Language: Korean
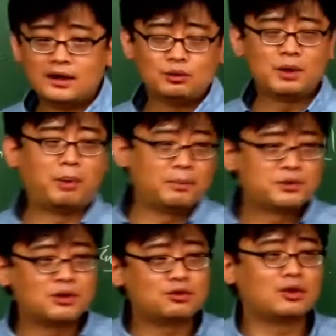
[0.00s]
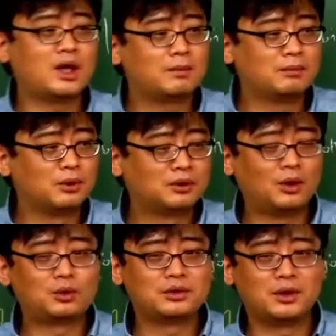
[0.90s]
그럼 우리 법정주의하면 뭐
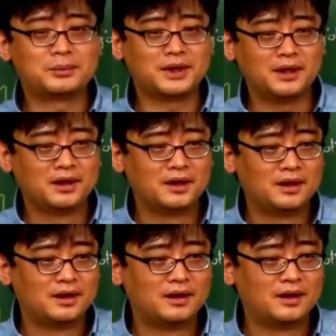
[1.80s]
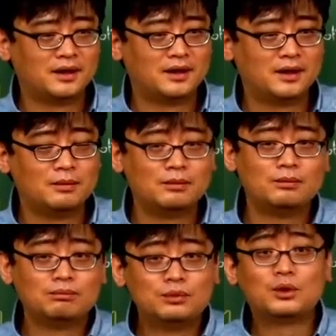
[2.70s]
떠오르는 거 없어요?
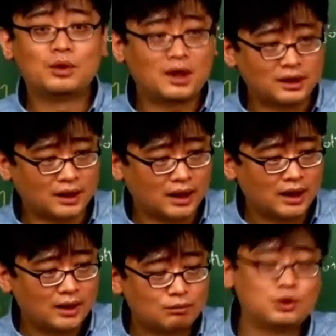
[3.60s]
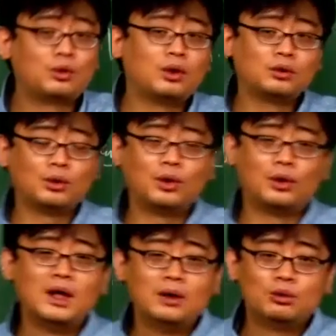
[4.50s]
물권할 때.
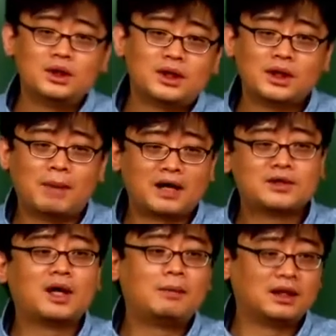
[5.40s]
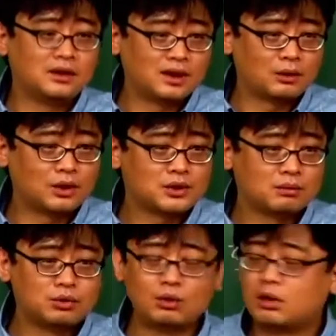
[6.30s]
물권도 우리끼리 막 정하면 안 된다고 했죠.
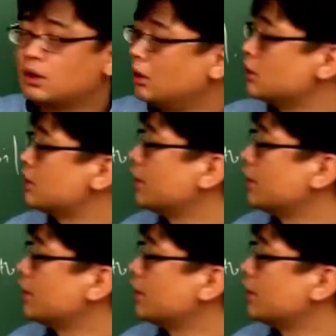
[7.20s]
물권은 어디서